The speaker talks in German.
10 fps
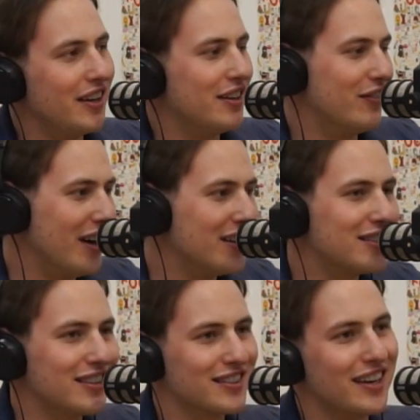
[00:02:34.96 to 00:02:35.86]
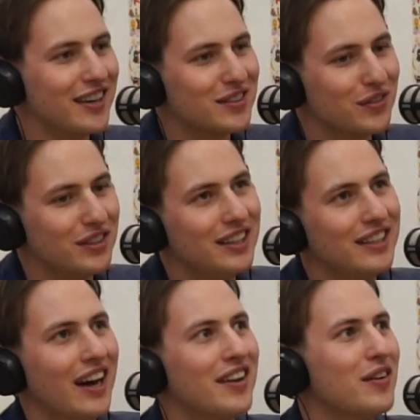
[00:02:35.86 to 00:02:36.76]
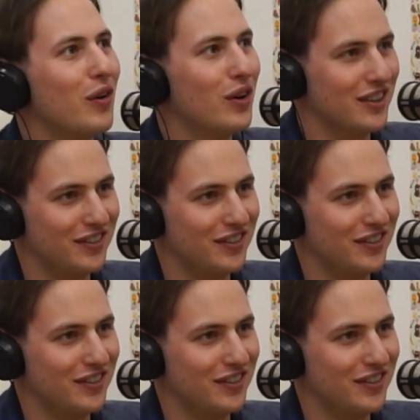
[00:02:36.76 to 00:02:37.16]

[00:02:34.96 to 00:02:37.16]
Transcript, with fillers: Ich weiß, es klingt so wie ja eine Woche.